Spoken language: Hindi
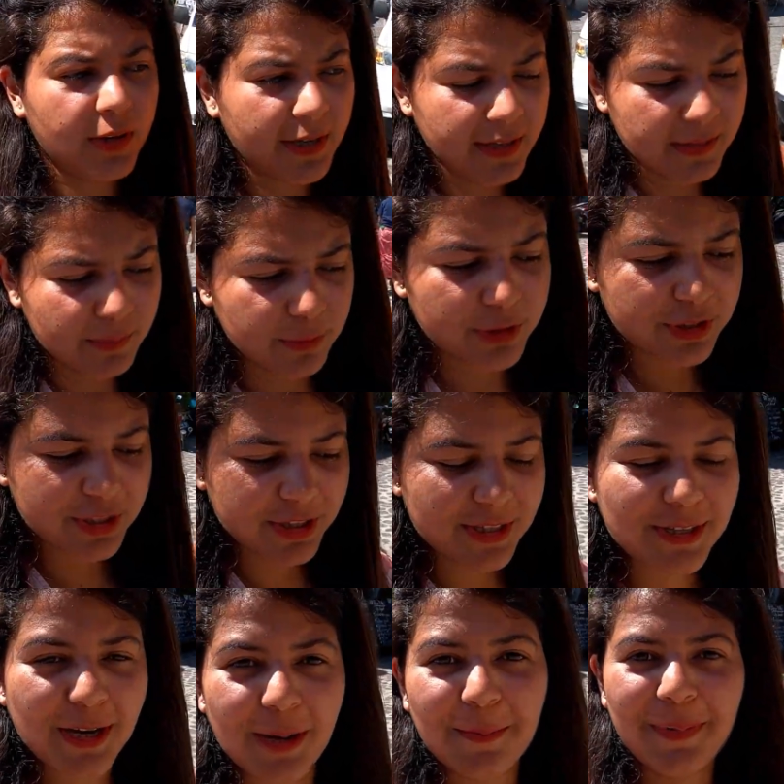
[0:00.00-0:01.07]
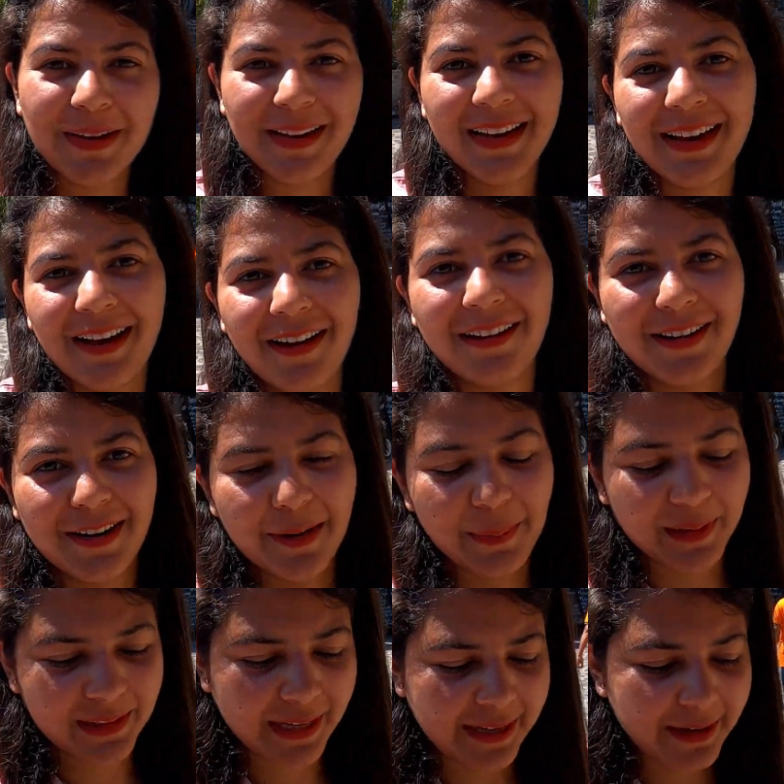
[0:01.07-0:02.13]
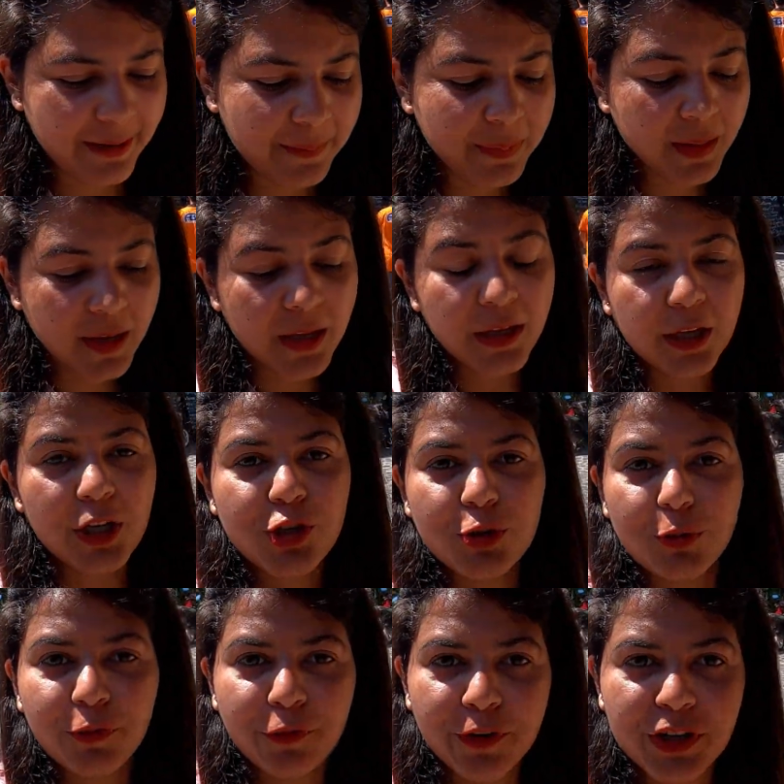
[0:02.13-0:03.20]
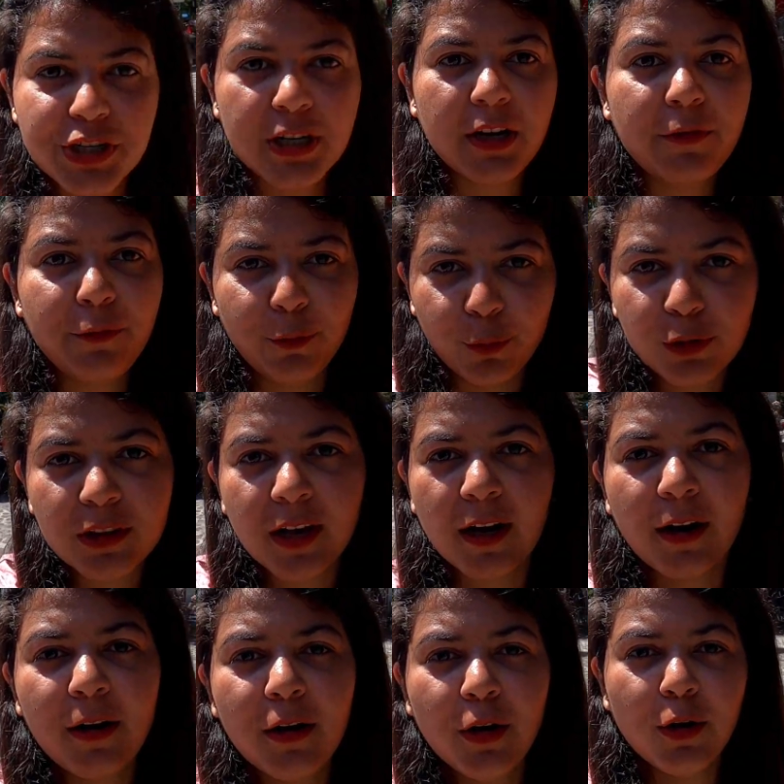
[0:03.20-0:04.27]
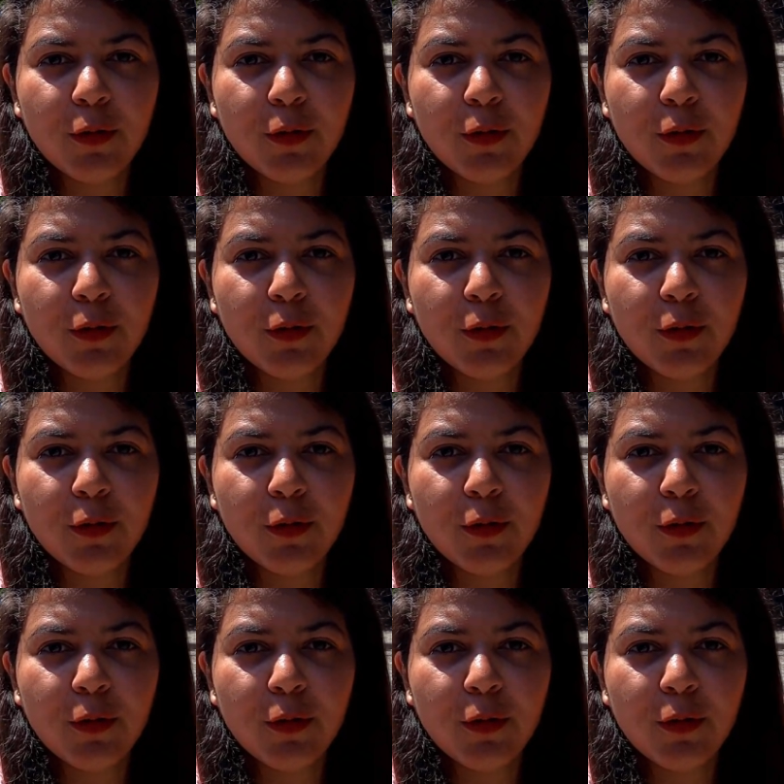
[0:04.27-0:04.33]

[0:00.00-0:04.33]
गाइज़ मुझे जस्ट अभी आर्या ने बताया कि जो फ़िश का फूड था